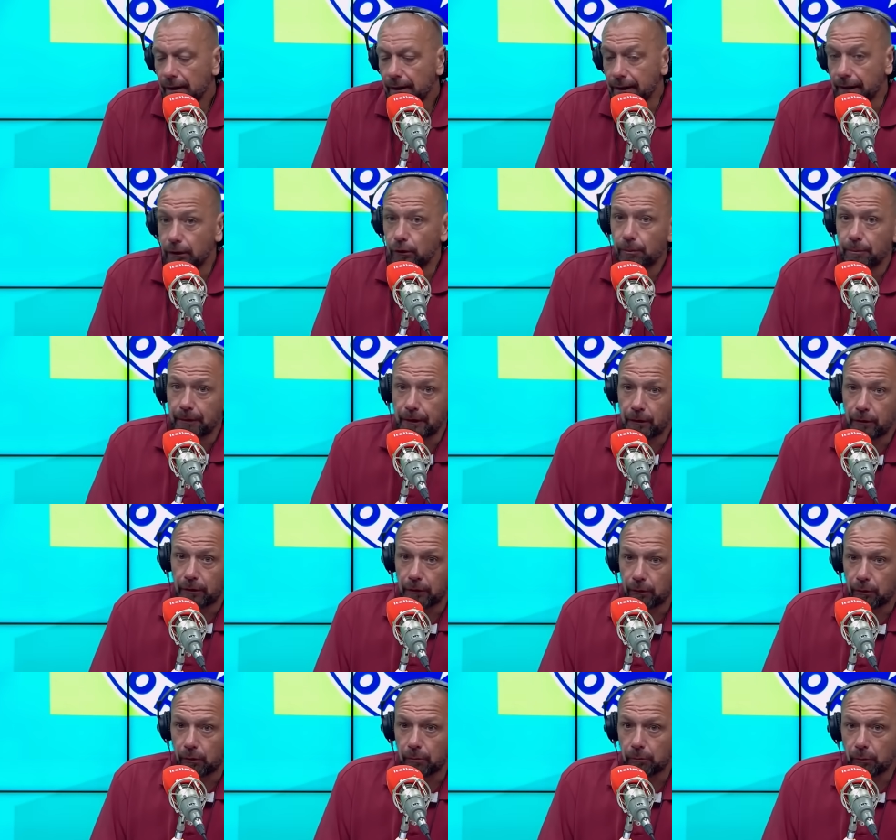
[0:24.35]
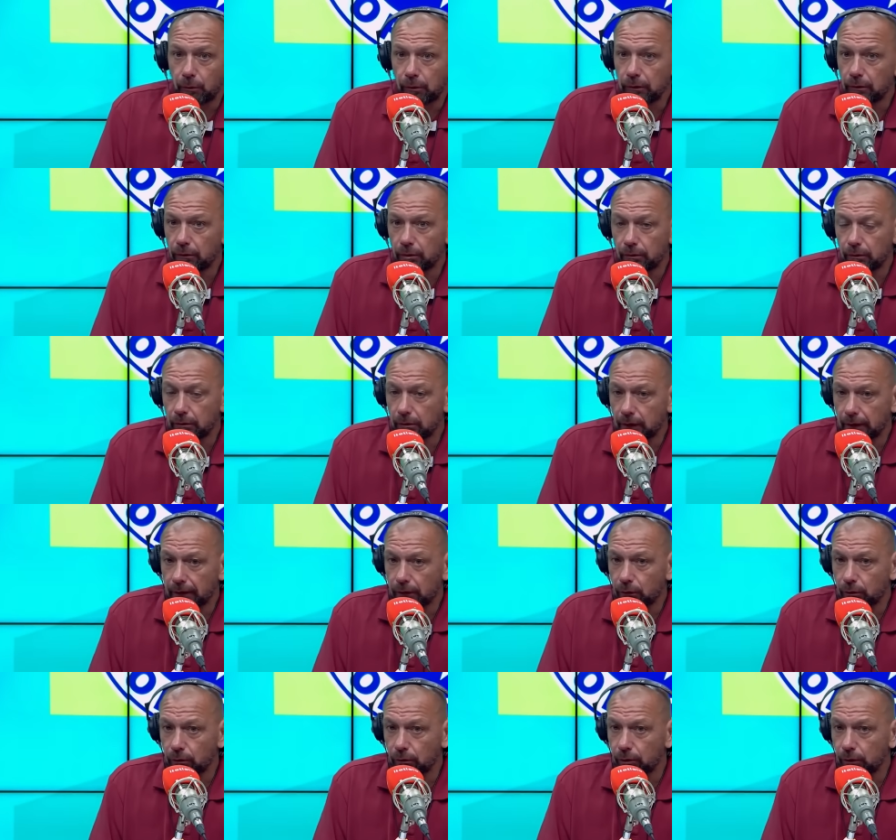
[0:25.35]
Isso prejudicou muito a
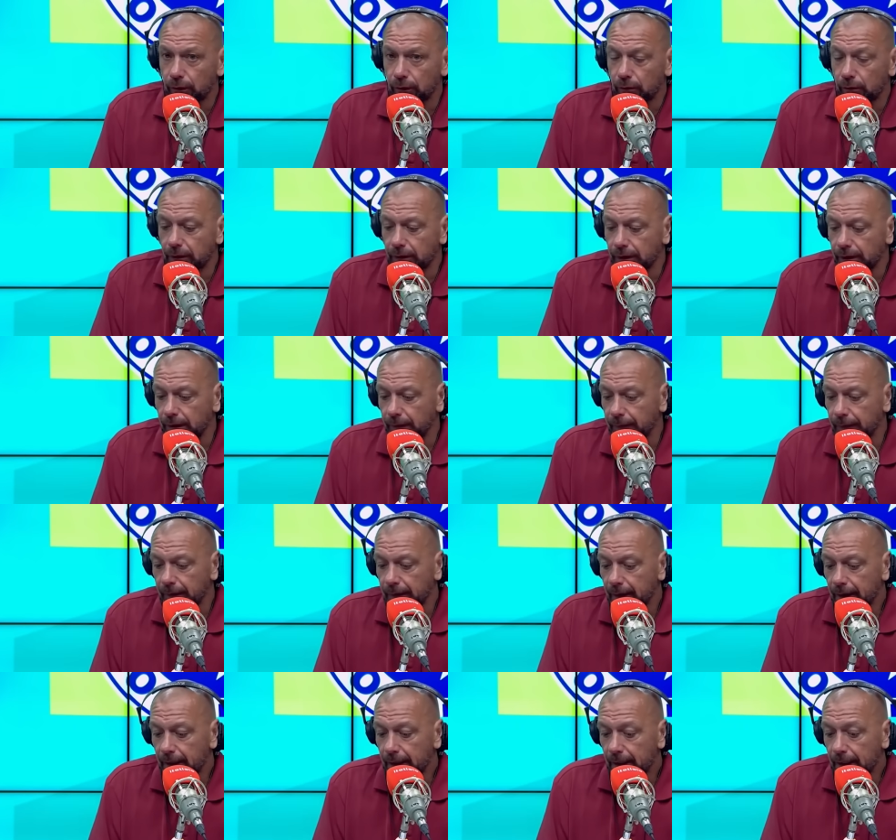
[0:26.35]
estrutura do time